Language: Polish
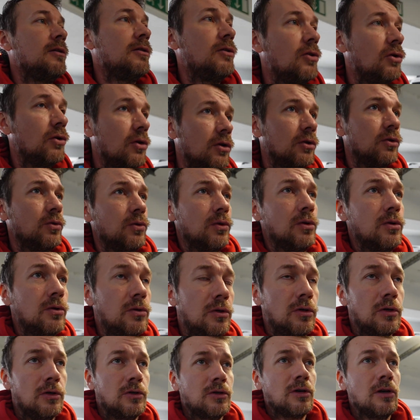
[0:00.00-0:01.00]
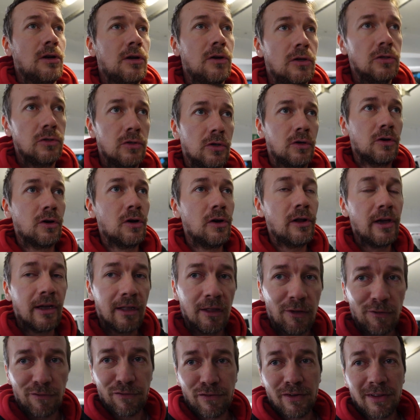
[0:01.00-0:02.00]
Dogadują się, jeżeli chodzi o
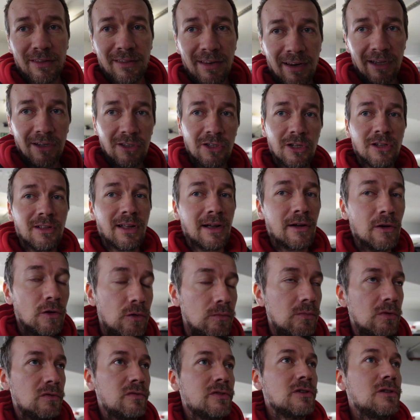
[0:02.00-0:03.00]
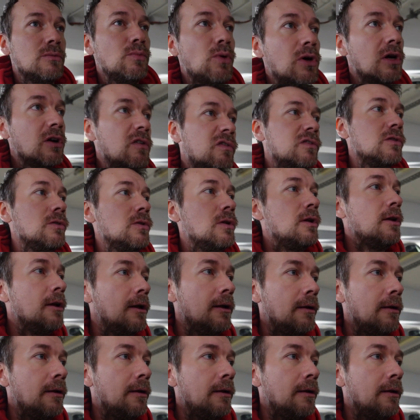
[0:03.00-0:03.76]
collective contract, czyli taką umowę zbiorową.